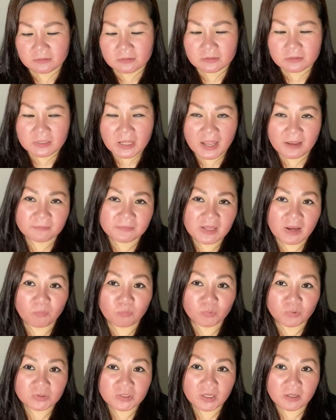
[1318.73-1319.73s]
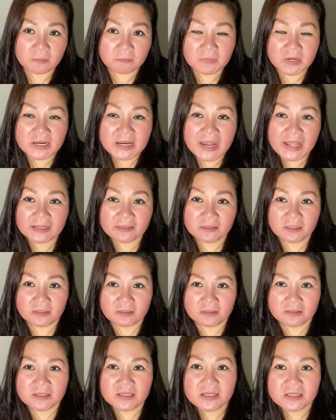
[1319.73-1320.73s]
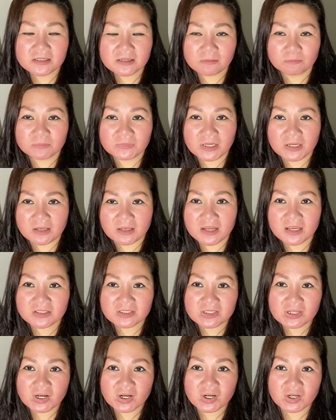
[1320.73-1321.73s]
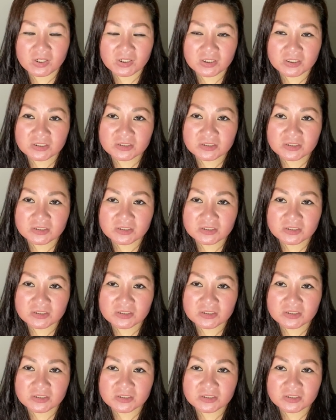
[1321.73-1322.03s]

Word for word: em chồng của thủy mới năn nỉ với chồng thủy là cho nó